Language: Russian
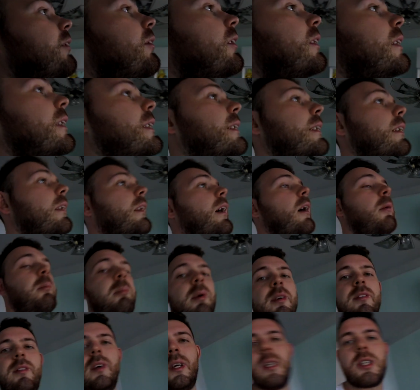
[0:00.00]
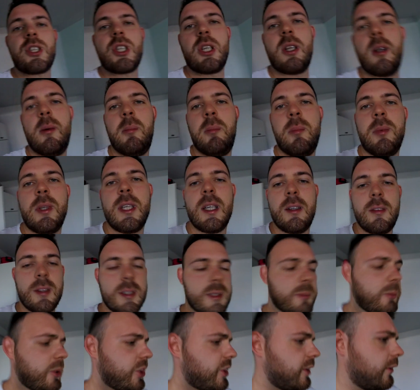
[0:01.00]
вот эти лампы. Вечером я,
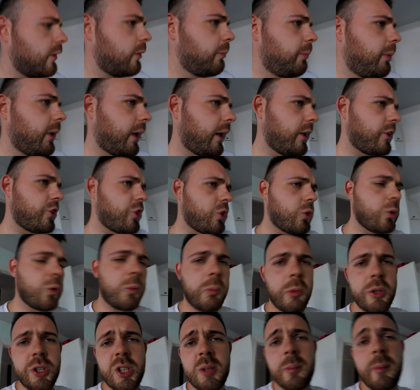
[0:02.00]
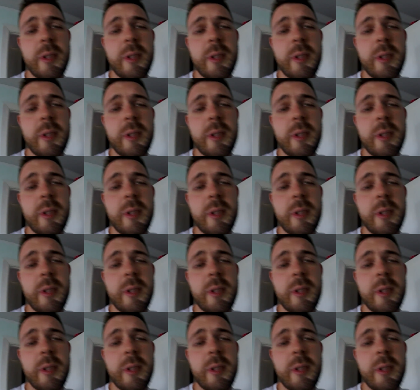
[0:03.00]
возможно, вам покажу. Может